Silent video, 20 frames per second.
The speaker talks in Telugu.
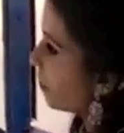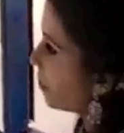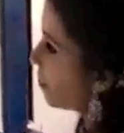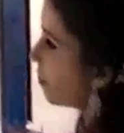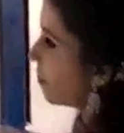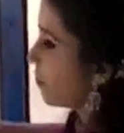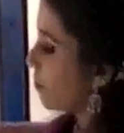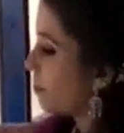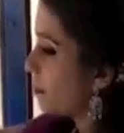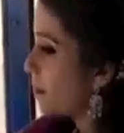
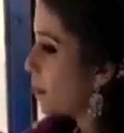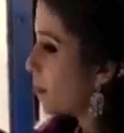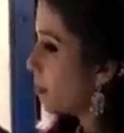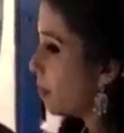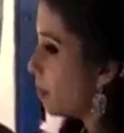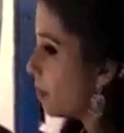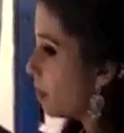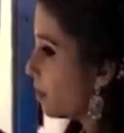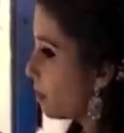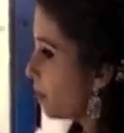ప్రేమగా
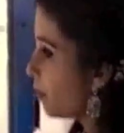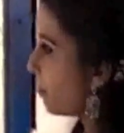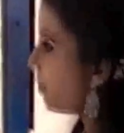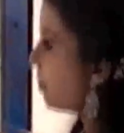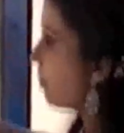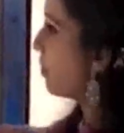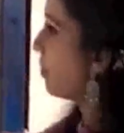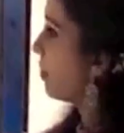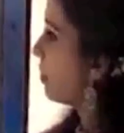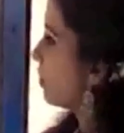మారడంతో ఇరువురు
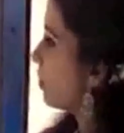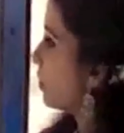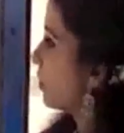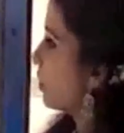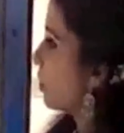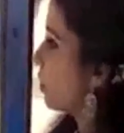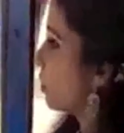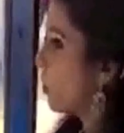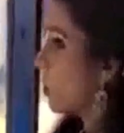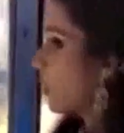కుటుంబ
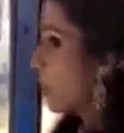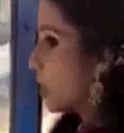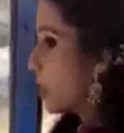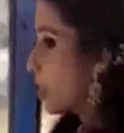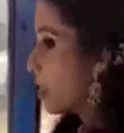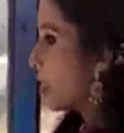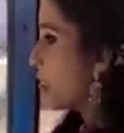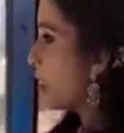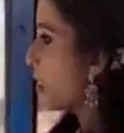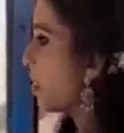సభ్యులు వారి
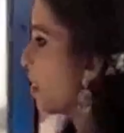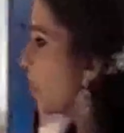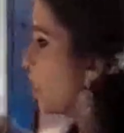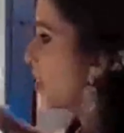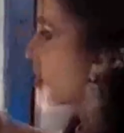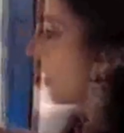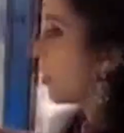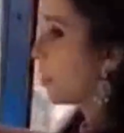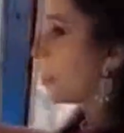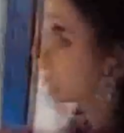పెళ్లికి
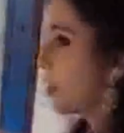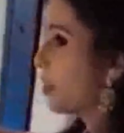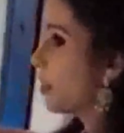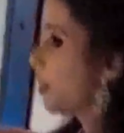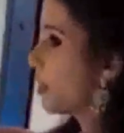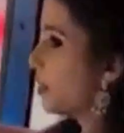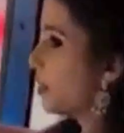అంగీకరించారు